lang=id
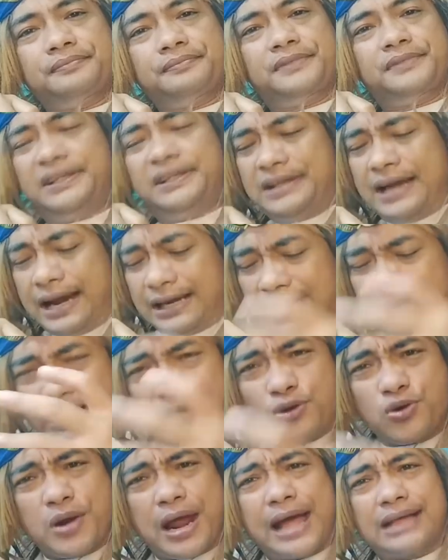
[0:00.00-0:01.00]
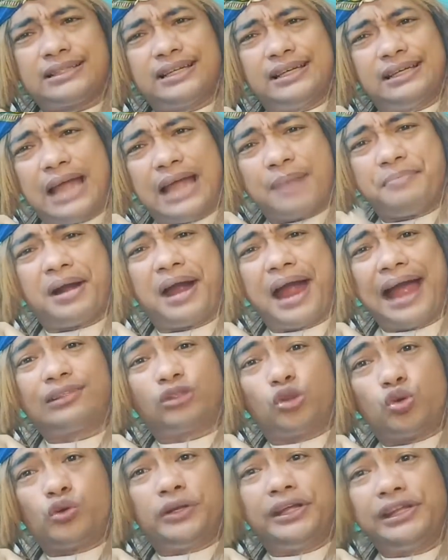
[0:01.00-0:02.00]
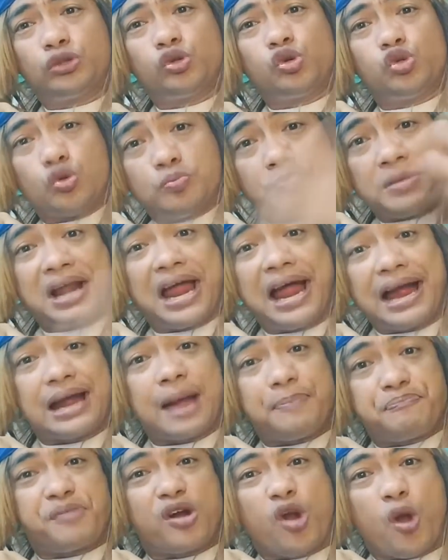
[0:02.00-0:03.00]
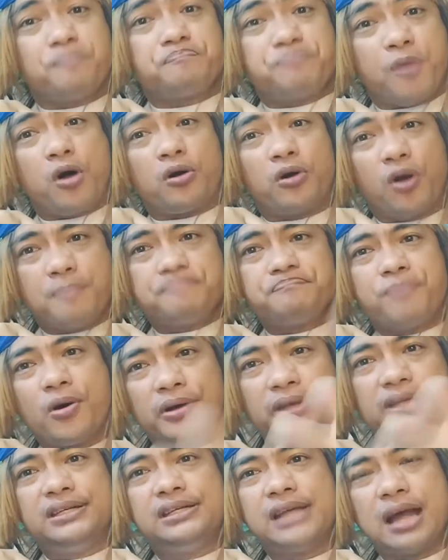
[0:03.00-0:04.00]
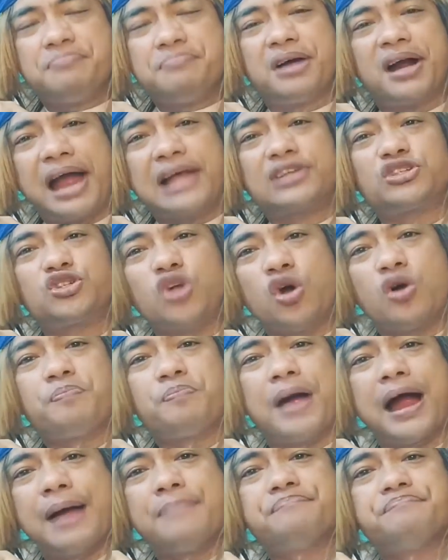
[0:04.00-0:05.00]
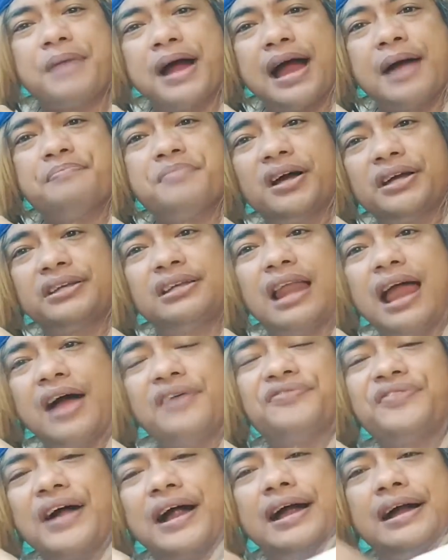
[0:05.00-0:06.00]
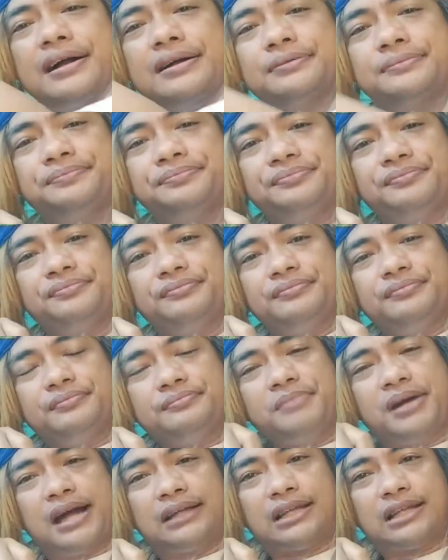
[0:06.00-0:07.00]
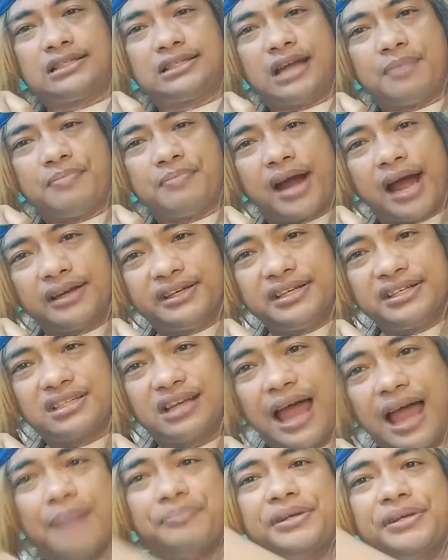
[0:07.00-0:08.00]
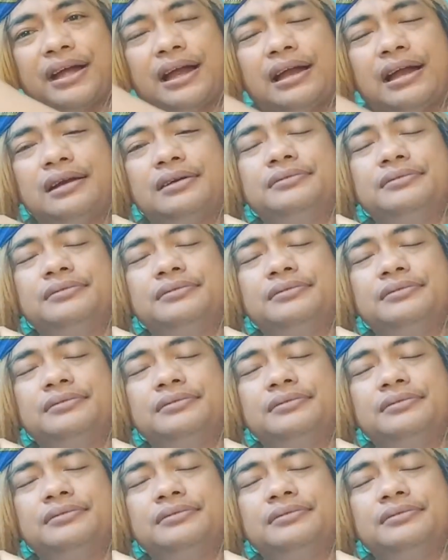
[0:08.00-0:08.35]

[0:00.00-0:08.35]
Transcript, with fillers: Tidak ada regulasi yang mengatur itu untuk menangkap kelompok-kelompok ini yang mengasong paham-paham khilafah mengatasnamakan Islam ya.